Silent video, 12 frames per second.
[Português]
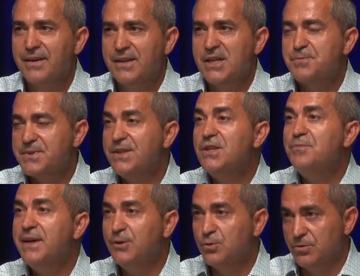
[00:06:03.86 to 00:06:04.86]
este
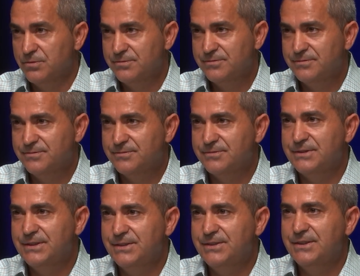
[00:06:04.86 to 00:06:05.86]
pressentimento
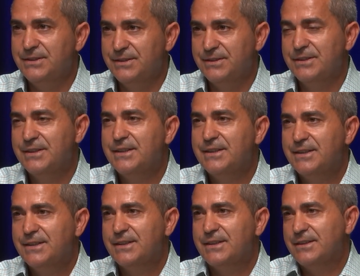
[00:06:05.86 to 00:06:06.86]
de, de,
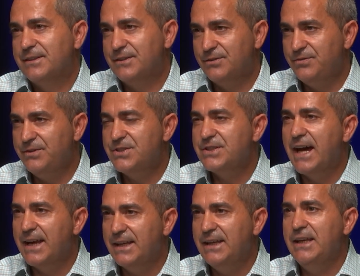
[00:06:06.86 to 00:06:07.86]
de vir
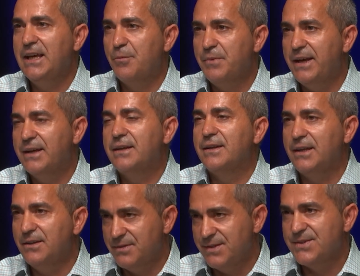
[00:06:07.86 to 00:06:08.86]
chegar aqui à América
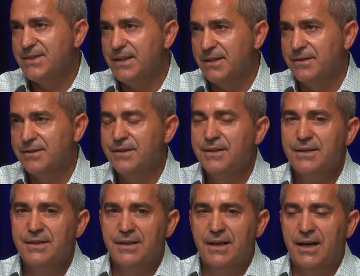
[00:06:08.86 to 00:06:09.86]
e vencer.
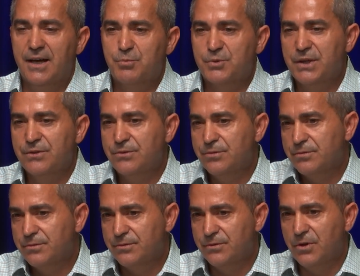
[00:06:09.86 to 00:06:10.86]
Ah, portanto,
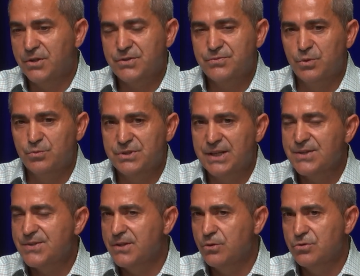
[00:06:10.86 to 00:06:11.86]
nós fomos,
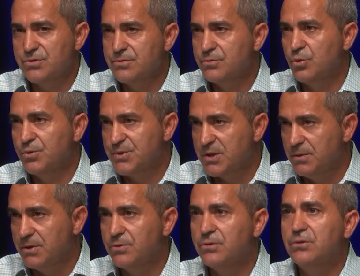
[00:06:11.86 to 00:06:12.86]
graças a Deus, todos
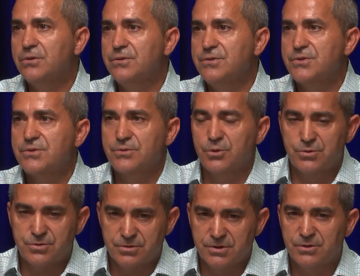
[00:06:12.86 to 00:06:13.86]
trabalhadores,
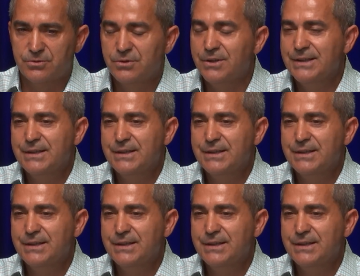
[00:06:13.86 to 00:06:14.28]
todos, não,